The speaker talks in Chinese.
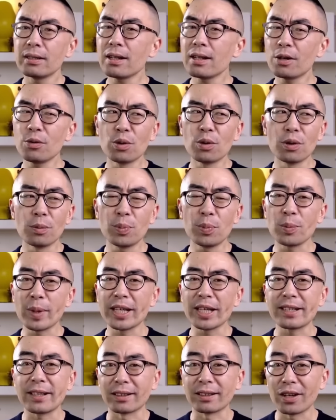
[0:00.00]
这让我不
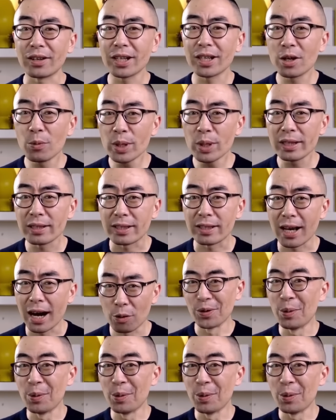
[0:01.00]
免想到一个问题啊：